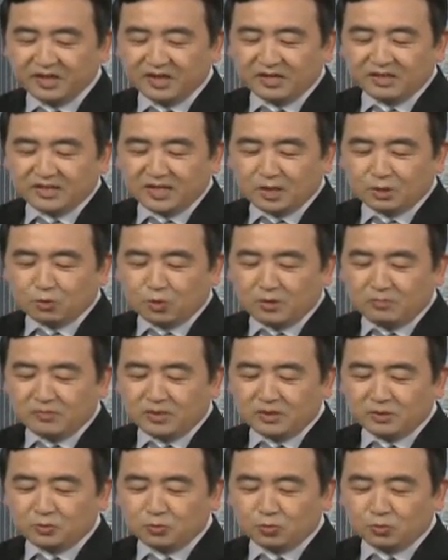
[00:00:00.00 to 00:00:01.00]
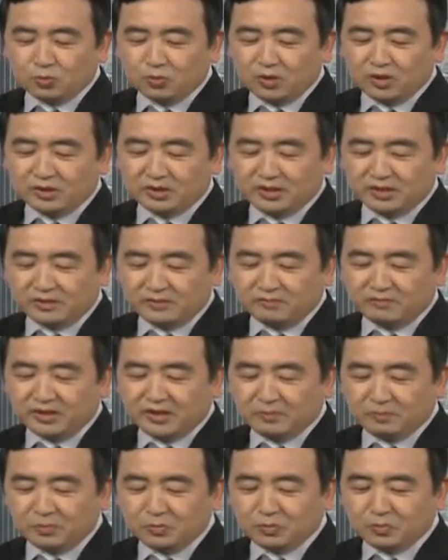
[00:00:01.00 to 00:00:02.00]
那官媒如果因为
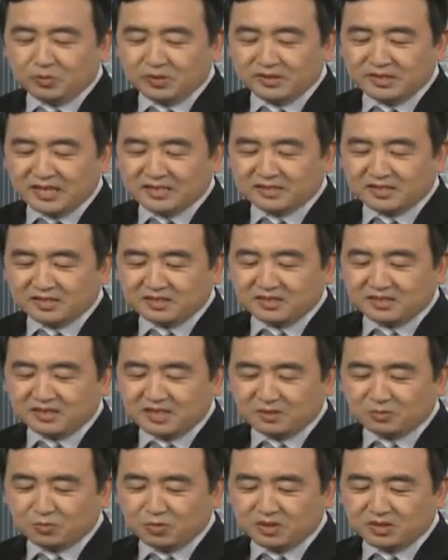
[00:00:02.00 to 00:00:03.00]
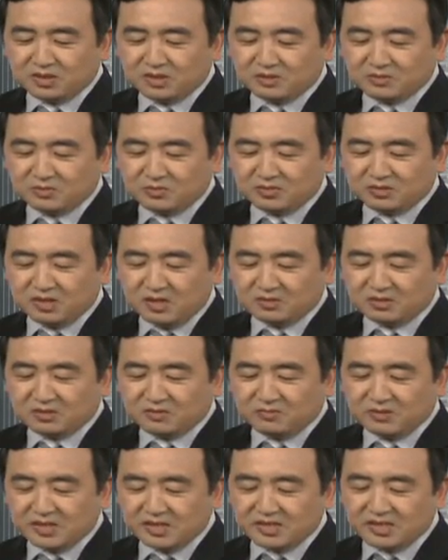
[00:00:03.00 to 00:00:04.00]
不会在政治上对政府造
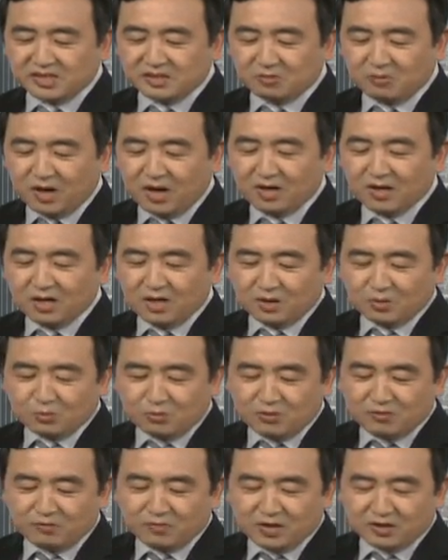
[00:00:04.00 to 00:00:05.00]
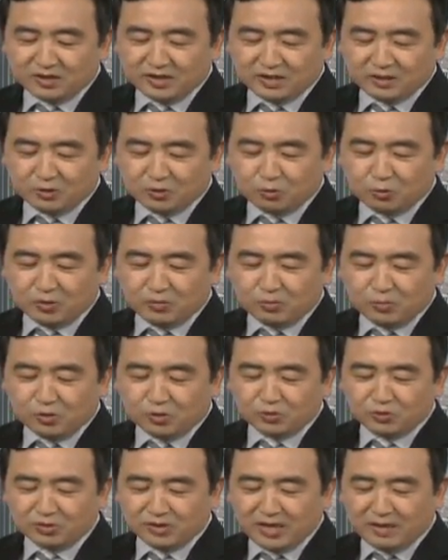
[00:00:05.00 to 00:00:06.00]
成威胁的话，官方也就会默
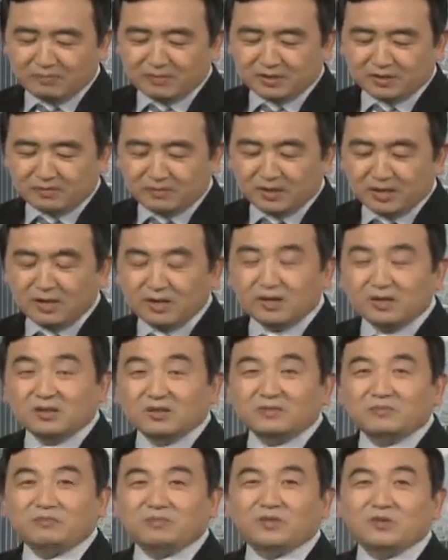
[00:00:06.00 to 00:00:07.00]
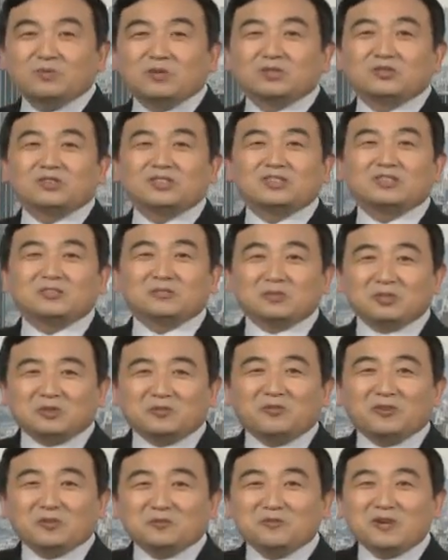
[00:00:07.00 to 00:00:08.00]
许他们政。那我觉得这是
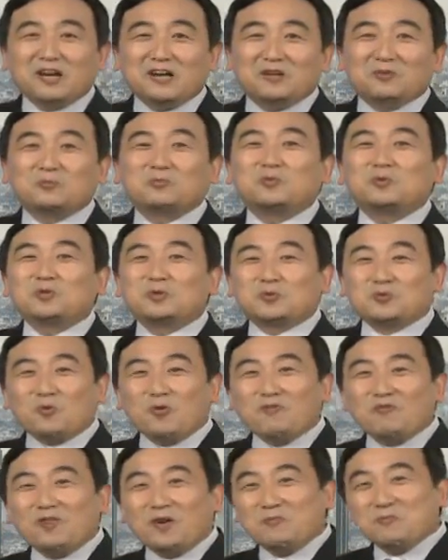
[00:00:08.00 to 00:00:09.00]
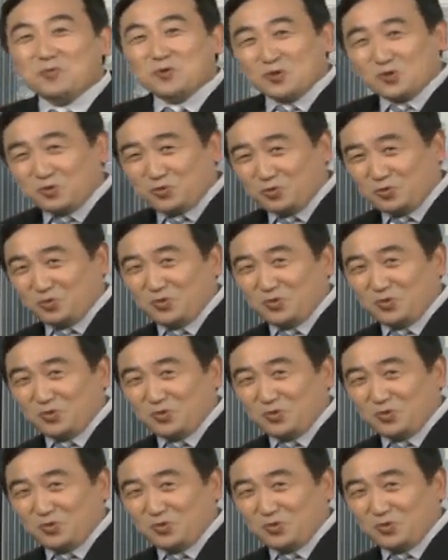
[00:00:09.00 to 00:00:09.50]
文化人，不是官方默许，